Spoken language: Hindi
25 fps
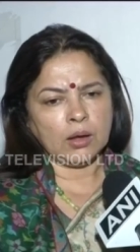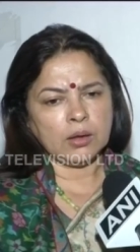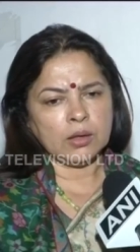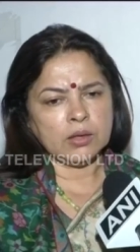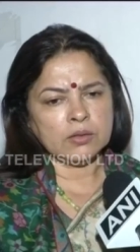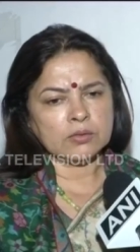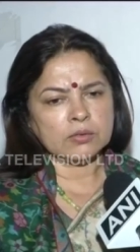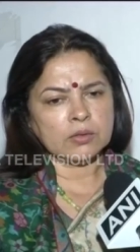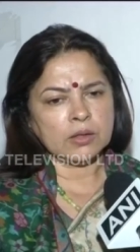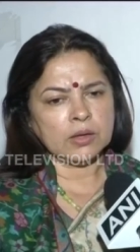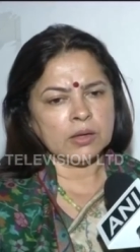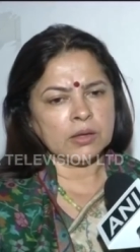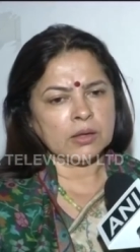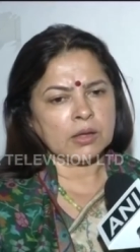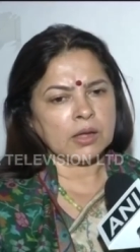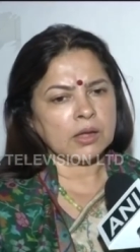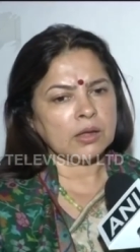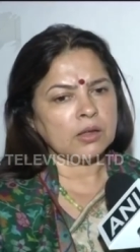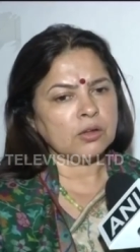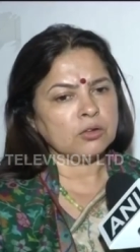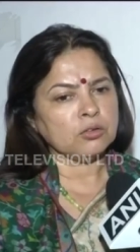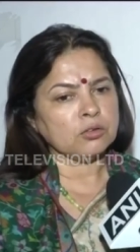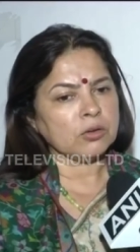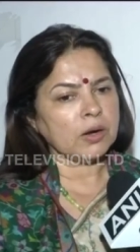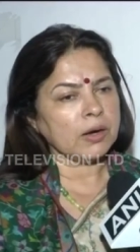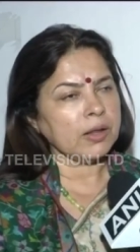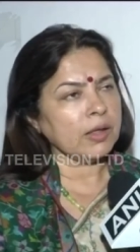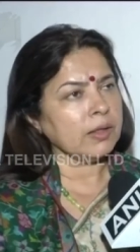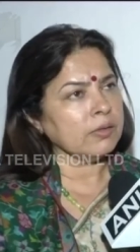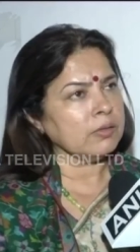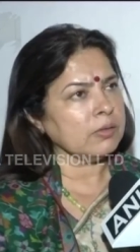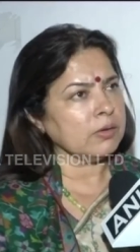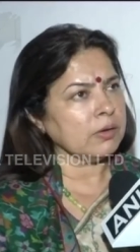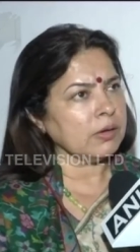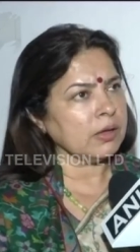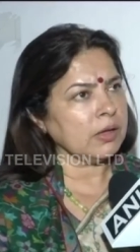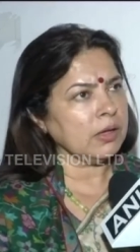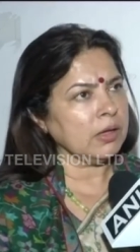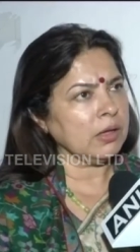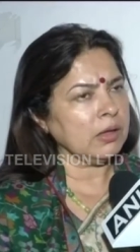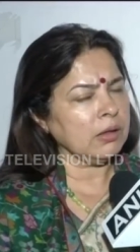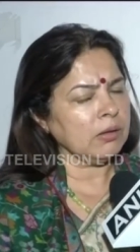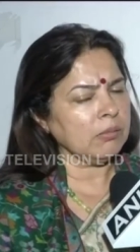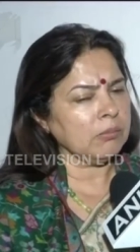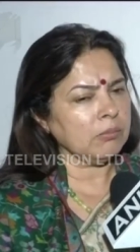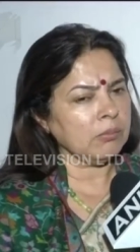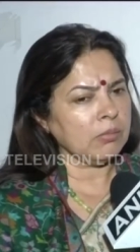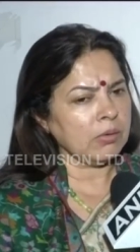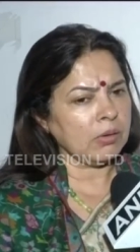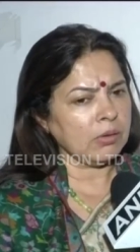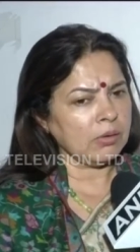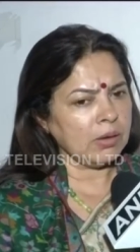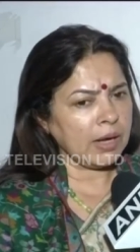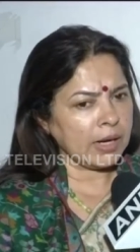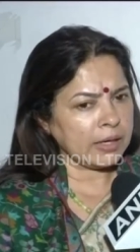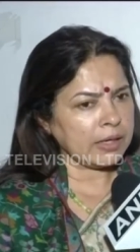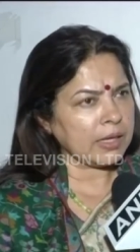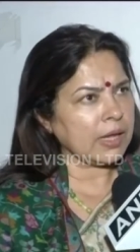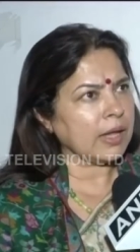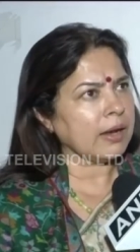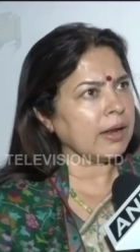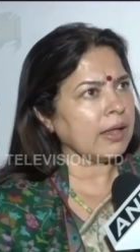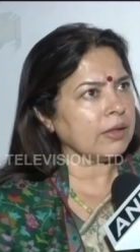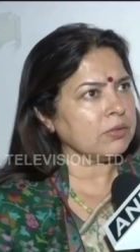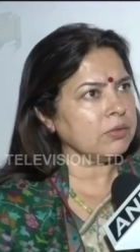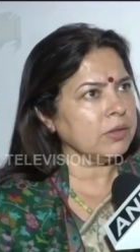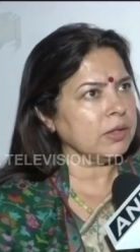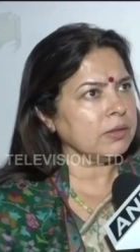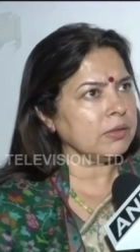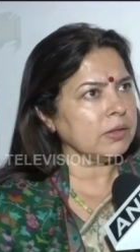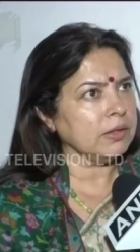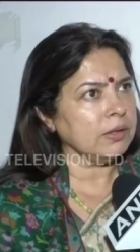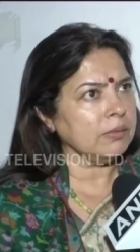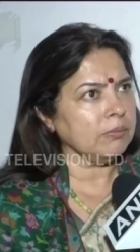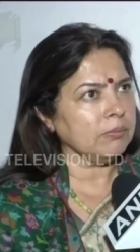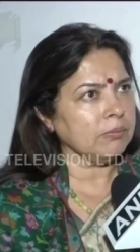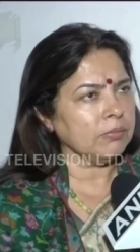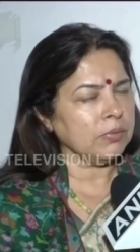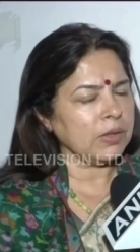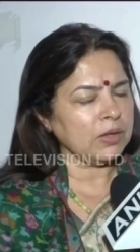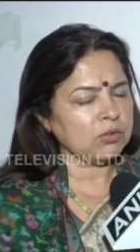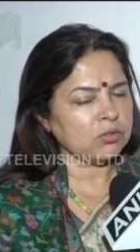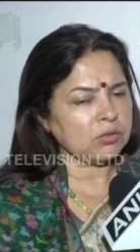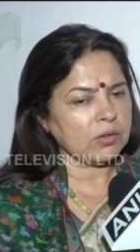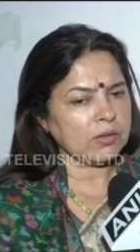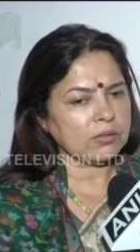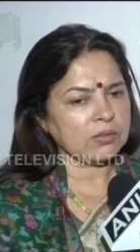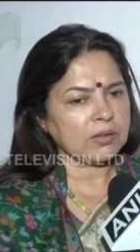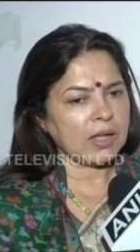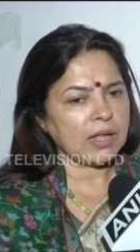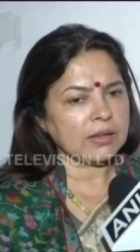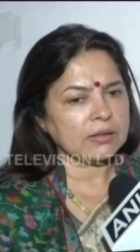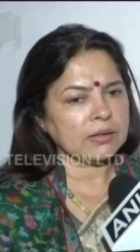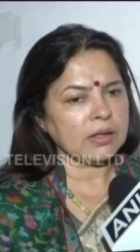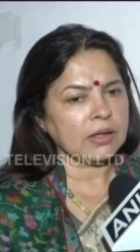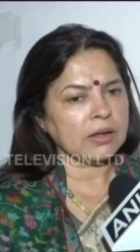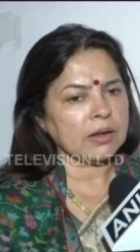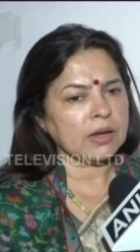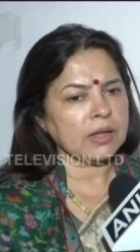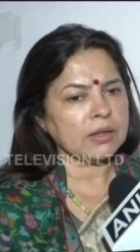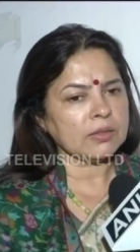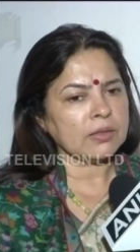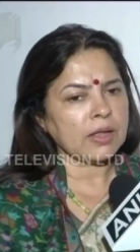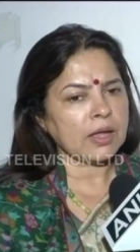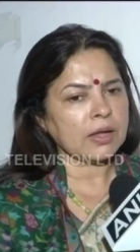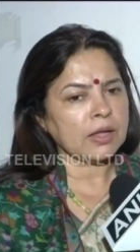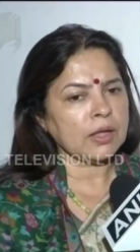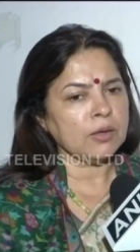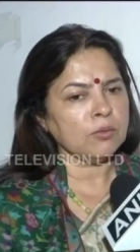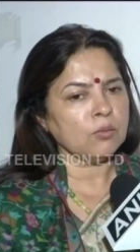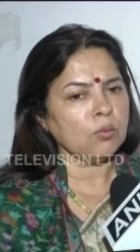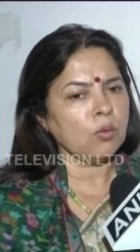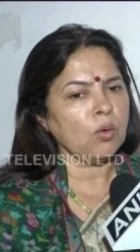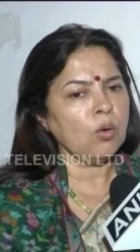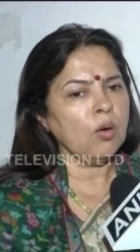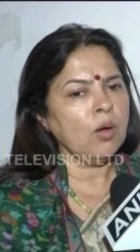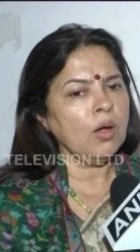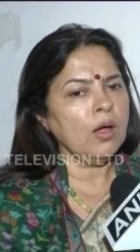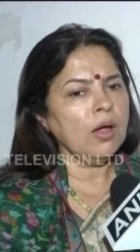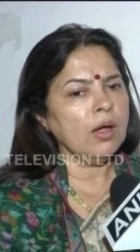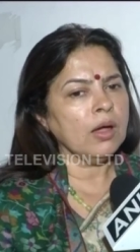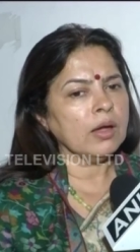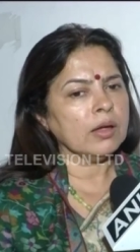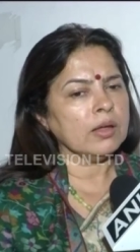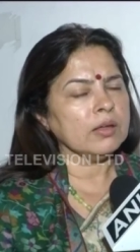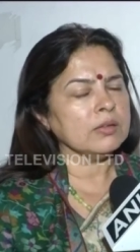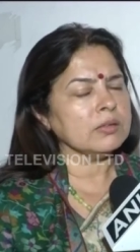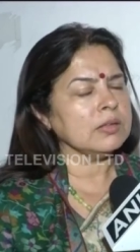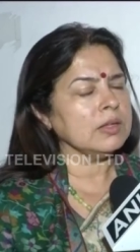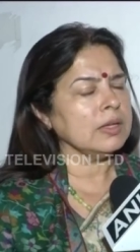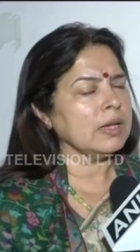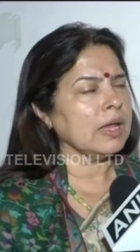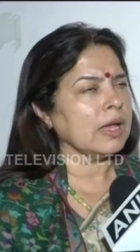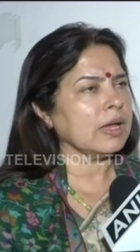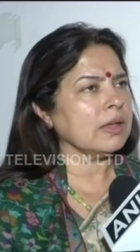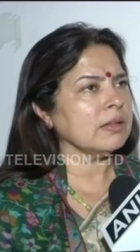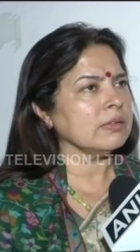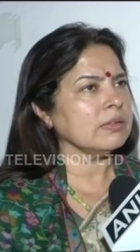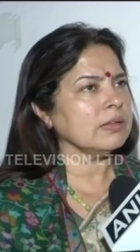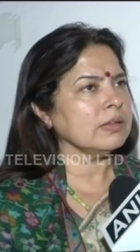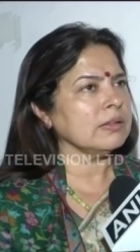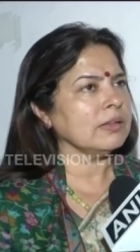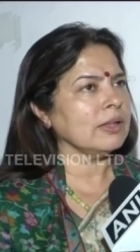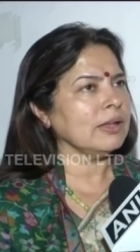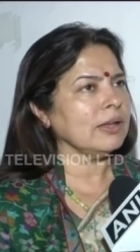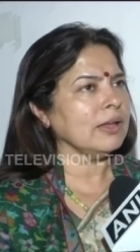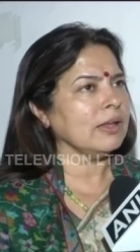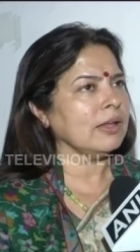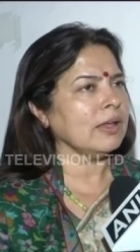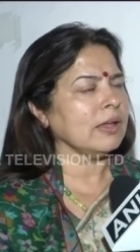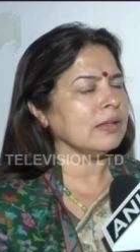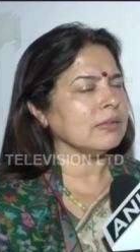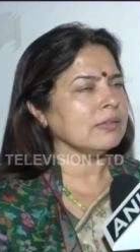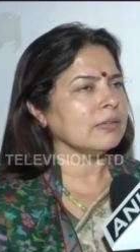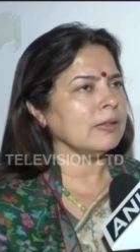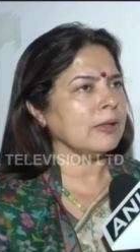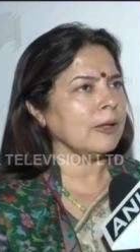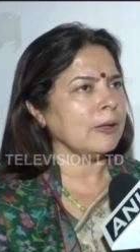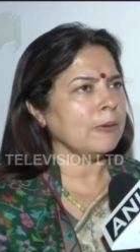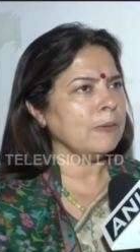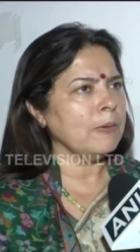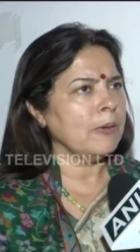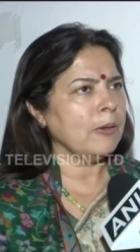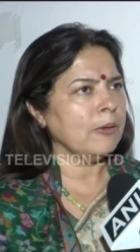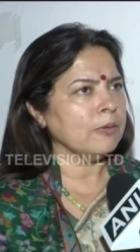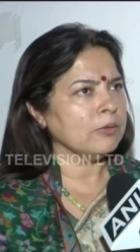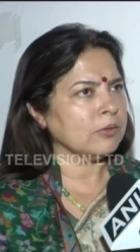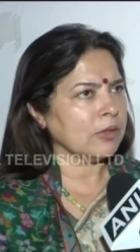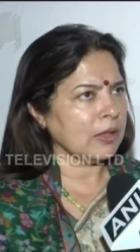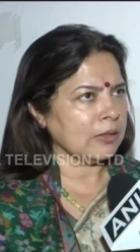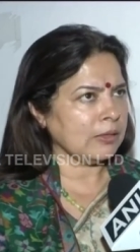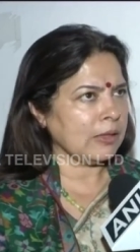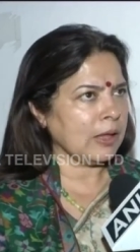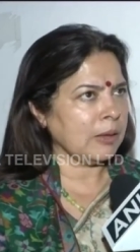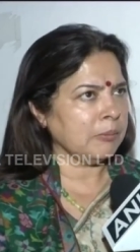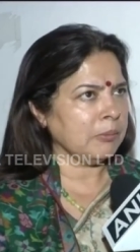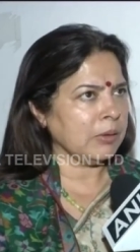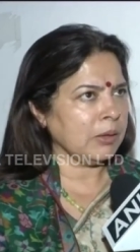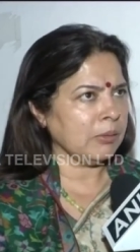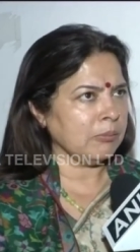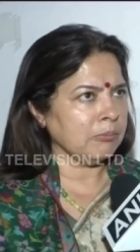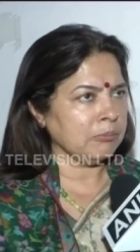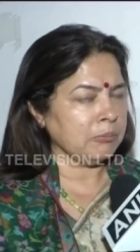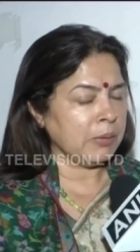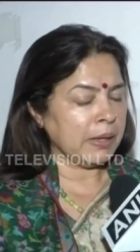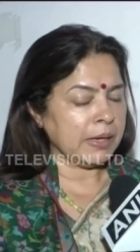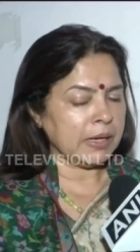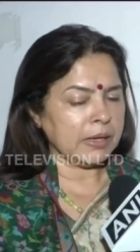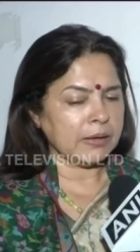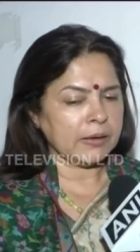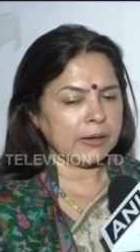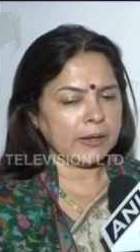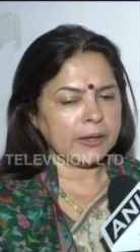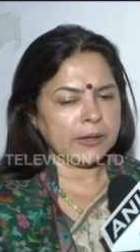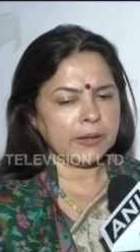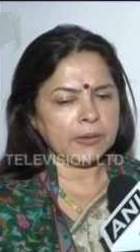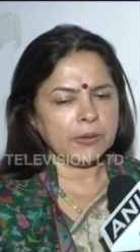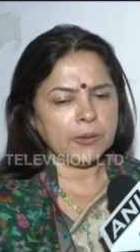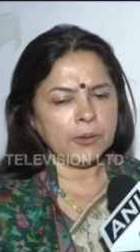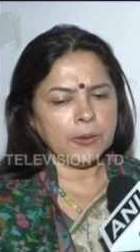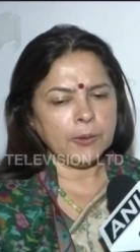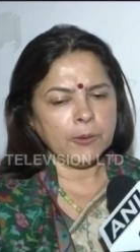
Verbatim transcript: इस तरीके की षड्यंत्र की घटिया राजनीति देश के साथ कर रहे हैं ताकि वो किसी ना किसी तरीके से सत्ता में बने रहें